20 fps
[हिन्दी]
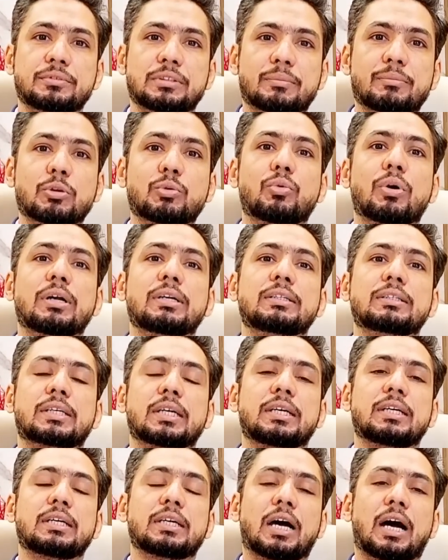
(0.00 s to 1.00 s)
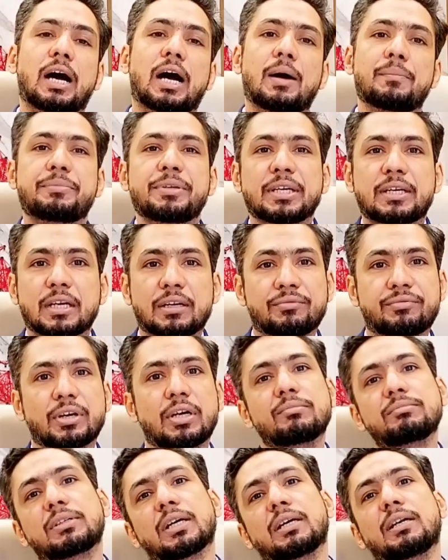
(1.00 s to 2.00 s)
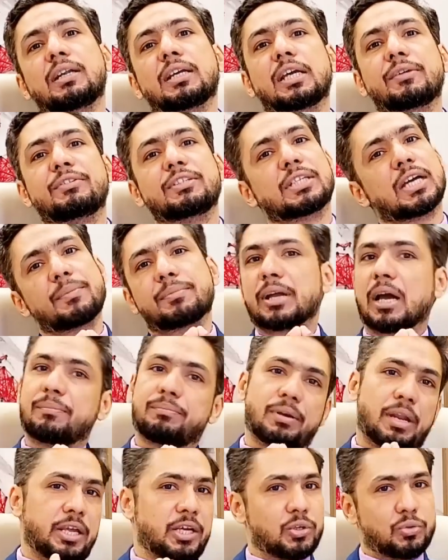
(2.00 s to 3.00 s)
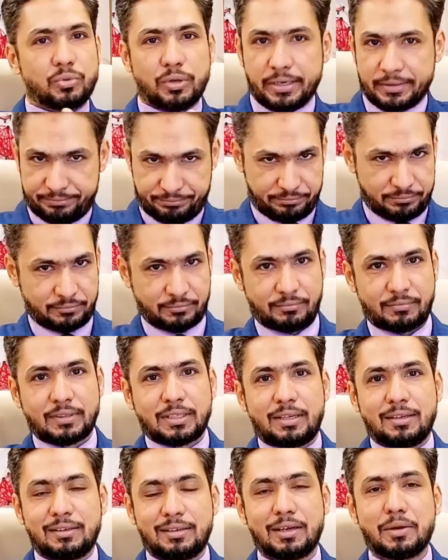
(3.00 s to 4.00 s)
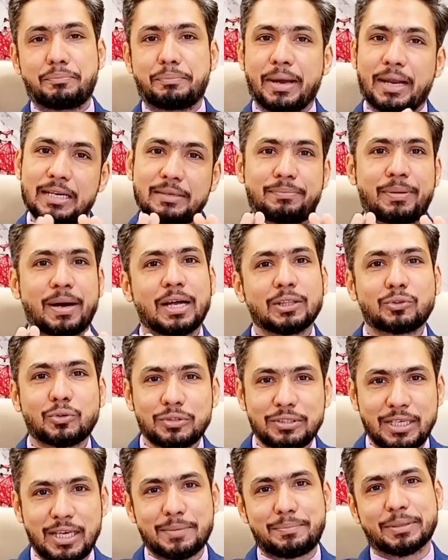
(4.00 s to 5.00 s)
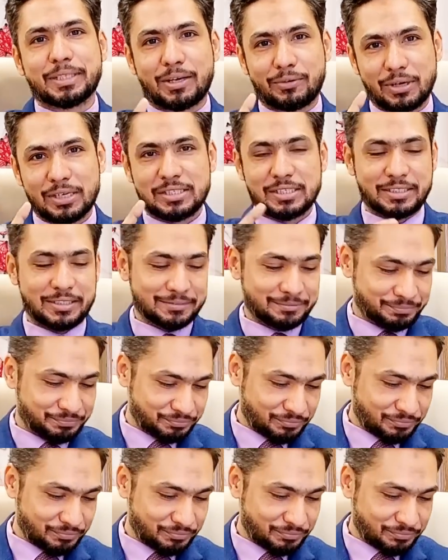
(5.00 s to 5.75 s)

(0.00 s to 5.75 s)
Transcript: नंबर वन के आप ये कंफर्म कर लें कि वीज़ा आपका अप्लाई हुआ है पहली बात तो ये पता होना चाहिए